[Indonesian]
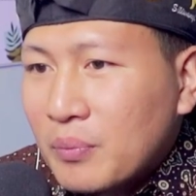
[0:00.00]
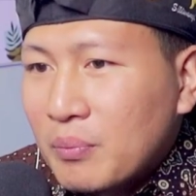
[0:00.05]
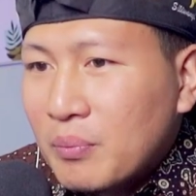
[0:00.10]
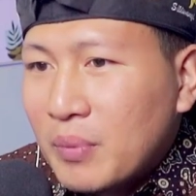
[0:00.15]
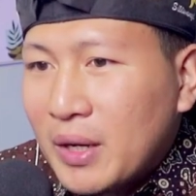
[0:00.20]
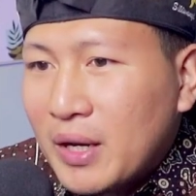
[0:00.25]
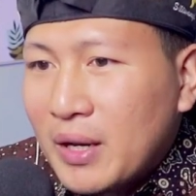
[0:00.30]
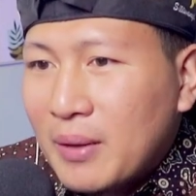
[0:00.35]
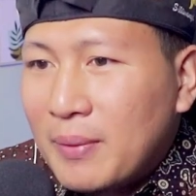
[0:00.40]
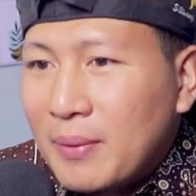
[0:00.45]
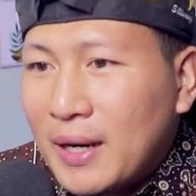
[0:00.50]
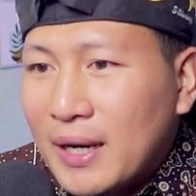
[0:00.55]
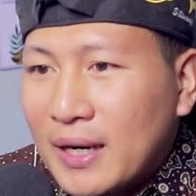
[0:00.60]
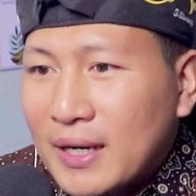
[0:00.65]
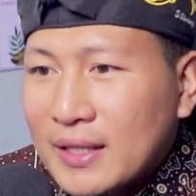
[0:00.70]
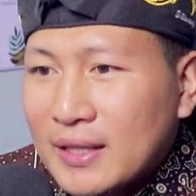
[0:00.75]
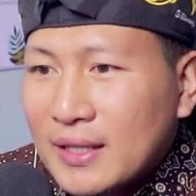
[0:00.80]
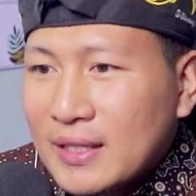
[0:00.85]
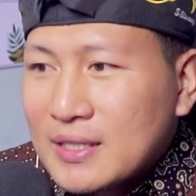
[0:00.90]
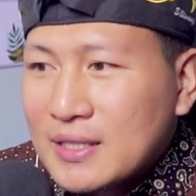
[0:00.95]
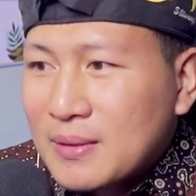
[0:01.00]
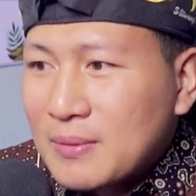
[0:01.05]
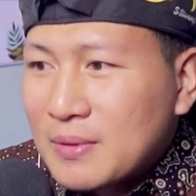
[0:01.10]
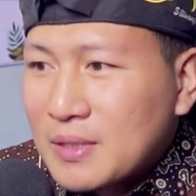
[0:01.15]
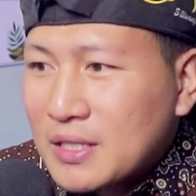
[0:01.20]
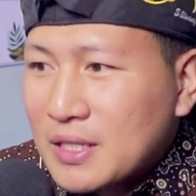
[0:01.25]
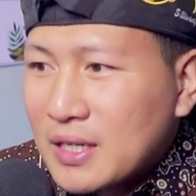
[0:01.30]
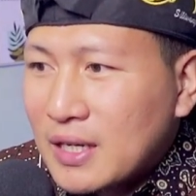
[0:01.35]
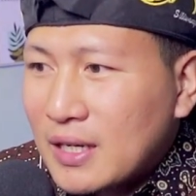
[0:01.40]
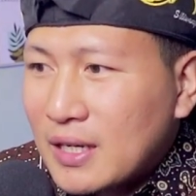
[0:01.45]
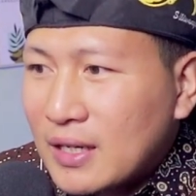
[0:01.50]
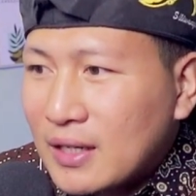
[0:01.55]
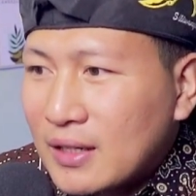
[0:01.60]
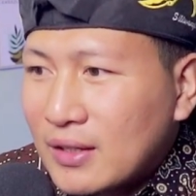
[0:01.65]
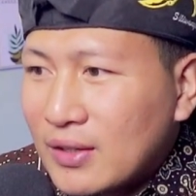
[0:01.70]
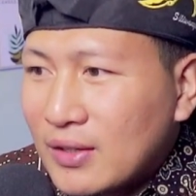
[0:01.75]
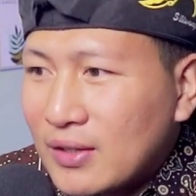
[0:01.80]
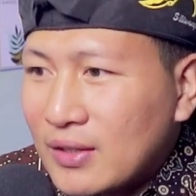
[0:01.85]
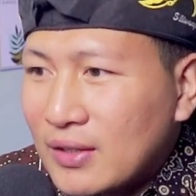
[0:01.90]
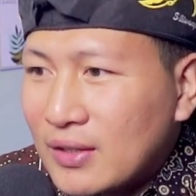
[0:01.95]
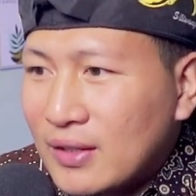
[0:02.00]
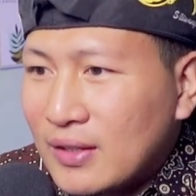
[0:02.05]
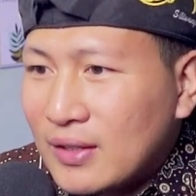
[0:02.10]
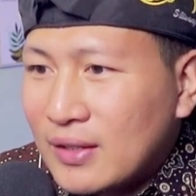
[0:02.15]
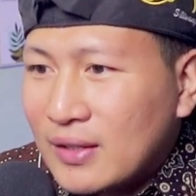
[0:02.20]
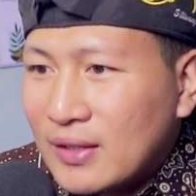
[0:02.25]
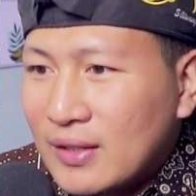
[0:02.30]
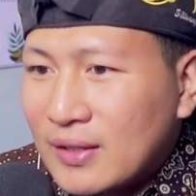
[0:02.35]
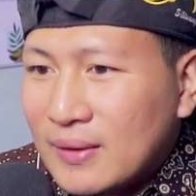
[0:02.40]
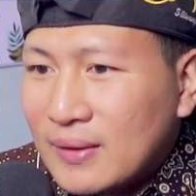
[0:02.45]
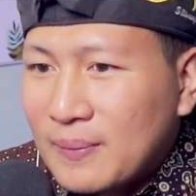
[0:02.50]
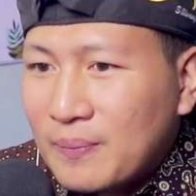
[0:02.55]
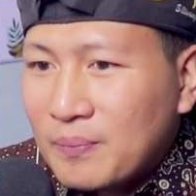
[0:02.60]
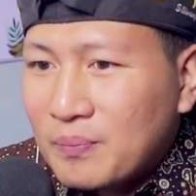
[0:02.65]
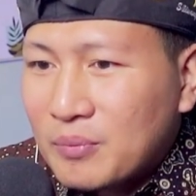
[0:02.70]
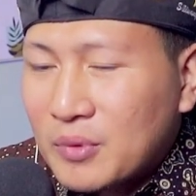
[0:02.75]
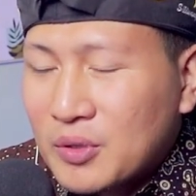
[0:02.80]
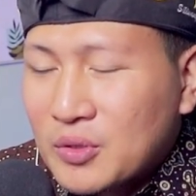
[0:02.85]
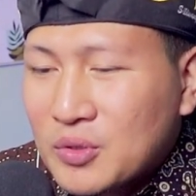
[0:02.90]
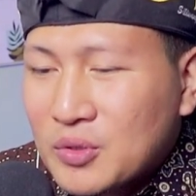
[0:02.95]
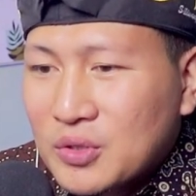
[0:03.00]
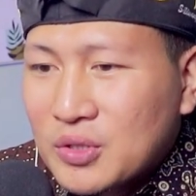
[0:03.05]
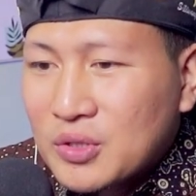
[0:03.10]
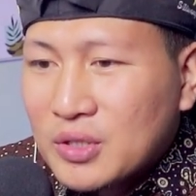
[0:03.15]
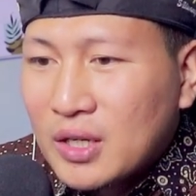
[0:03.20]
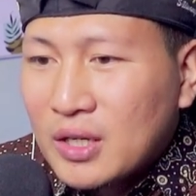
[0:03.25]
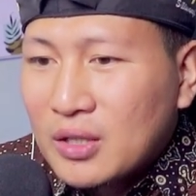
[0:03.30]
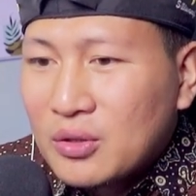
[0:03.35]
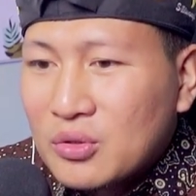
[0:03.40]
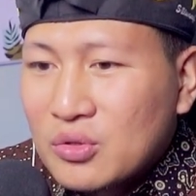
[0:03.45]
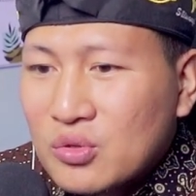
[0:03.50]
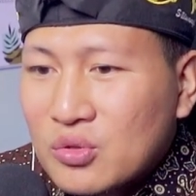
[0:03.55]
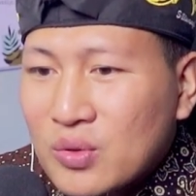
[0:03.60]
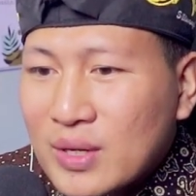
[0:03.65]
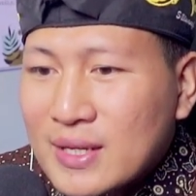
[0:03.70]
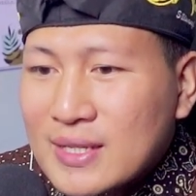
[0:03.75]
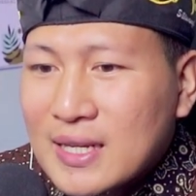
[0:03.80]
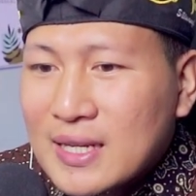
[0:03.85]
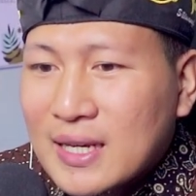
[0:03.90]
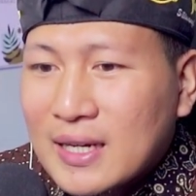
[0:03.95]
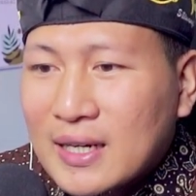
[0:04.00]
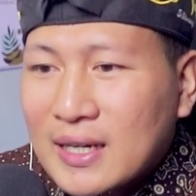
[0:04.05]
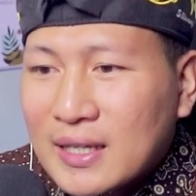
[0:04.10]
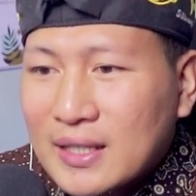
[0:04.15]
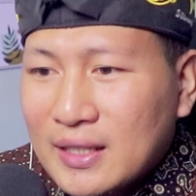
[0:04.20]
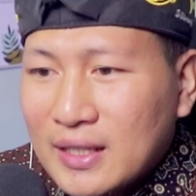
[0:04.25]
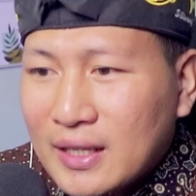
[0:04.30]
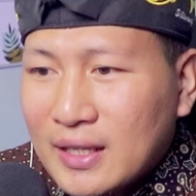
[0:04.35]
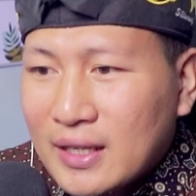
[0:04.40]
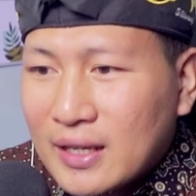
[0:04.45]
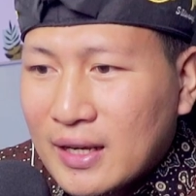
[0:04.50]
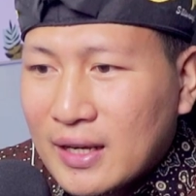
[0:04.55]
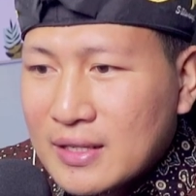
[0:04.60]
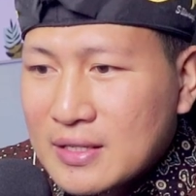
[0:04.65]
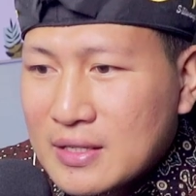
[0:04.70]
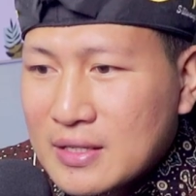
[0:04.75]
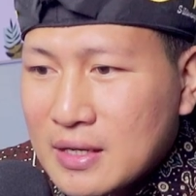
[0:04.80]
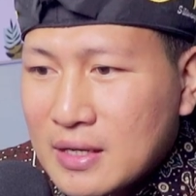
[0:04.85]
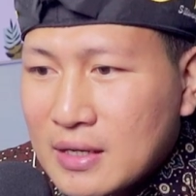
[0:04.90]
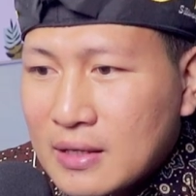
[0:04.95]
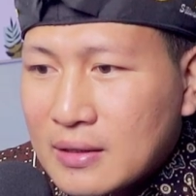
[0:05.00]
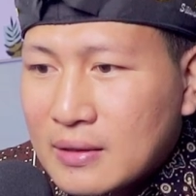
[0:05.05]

Beda banget ya sama sekarang ya Allah. Maksudnya itu suasananya ya guys ya.